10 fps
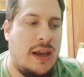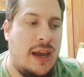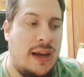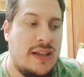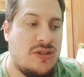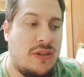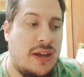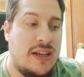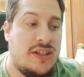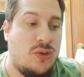el hecho de
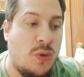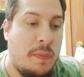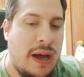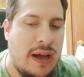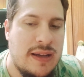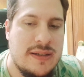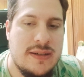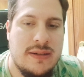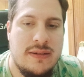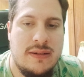que si tú
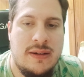pagas,